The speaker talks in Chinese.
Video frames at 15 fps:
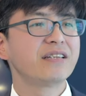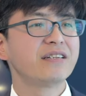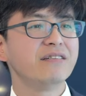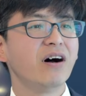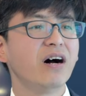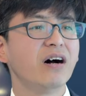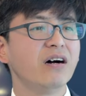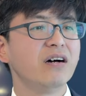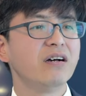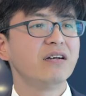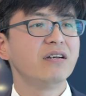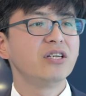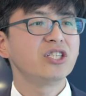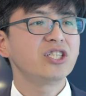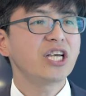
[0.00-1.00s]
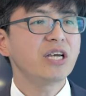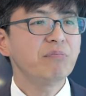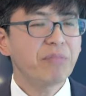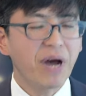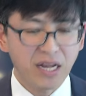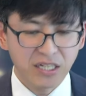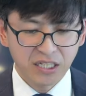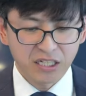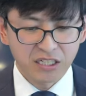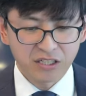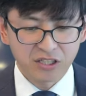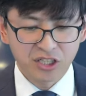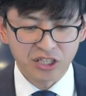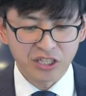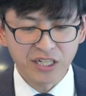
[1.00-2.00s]
是吧？”先把你
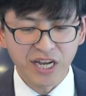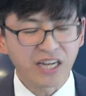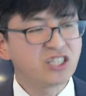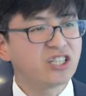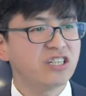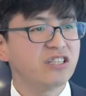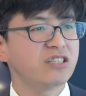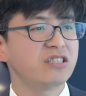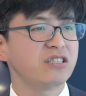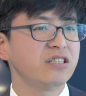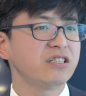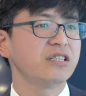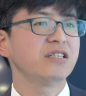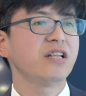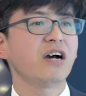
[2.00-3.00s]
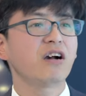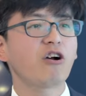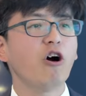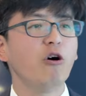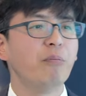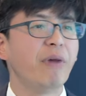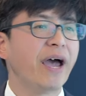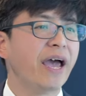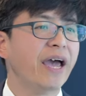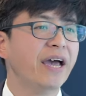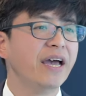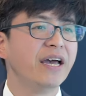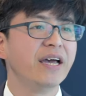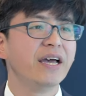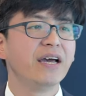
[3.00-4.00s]
的情感真实的跟他告白，
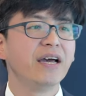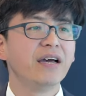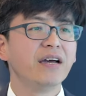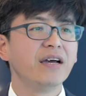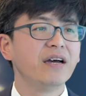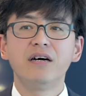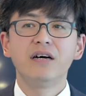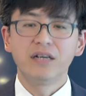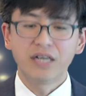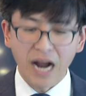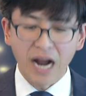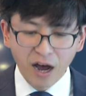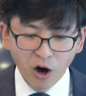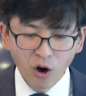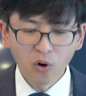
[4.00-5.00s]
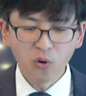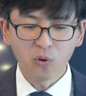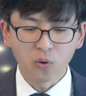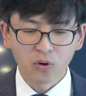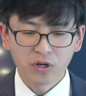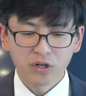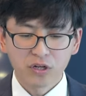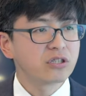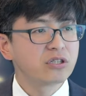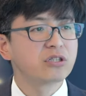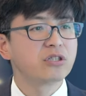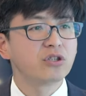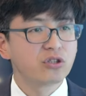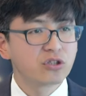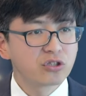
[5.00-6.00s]
然后
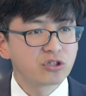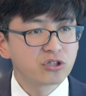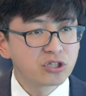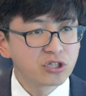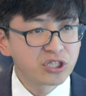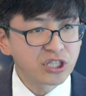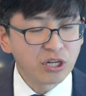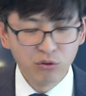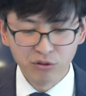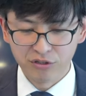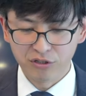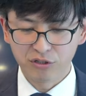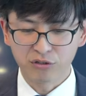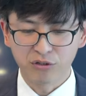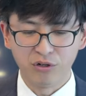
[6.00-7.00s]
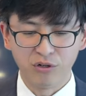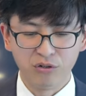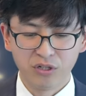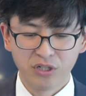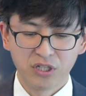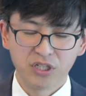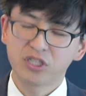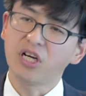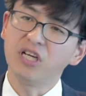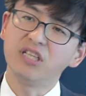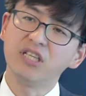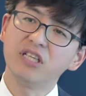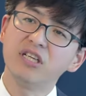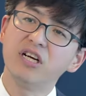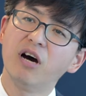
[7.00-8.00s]
结论的时候，上
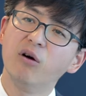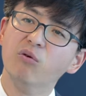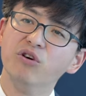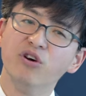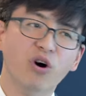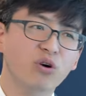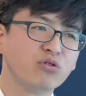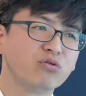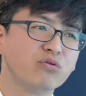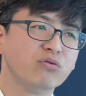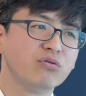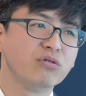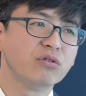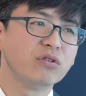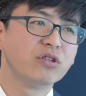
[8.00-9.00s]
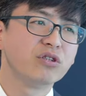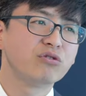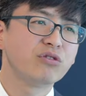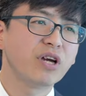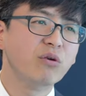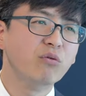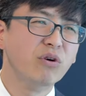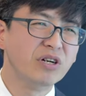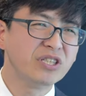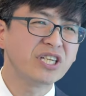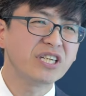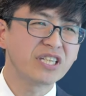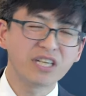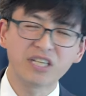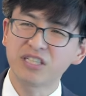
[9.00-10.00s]
帝，你让我饶恕。虽然我
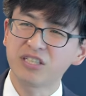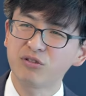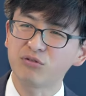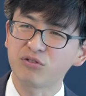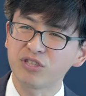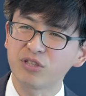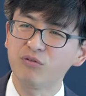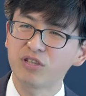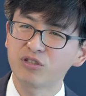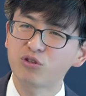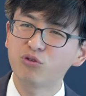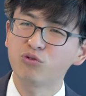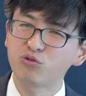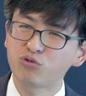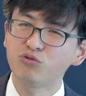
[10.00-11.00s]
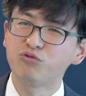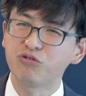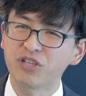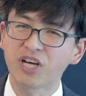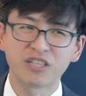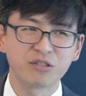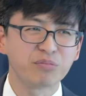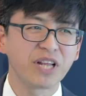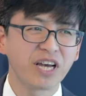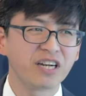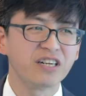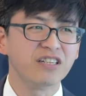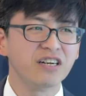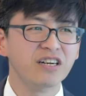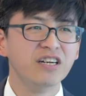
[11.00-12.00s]
现在这种情况祝祝福他是不太
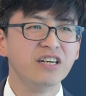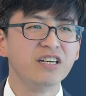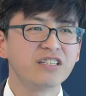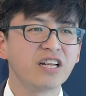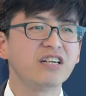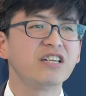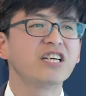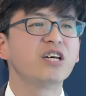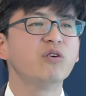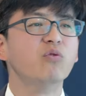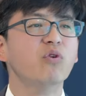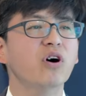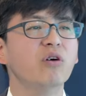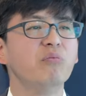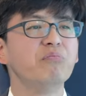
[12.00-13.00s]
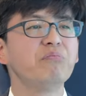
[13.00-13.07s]
可能，但是你给我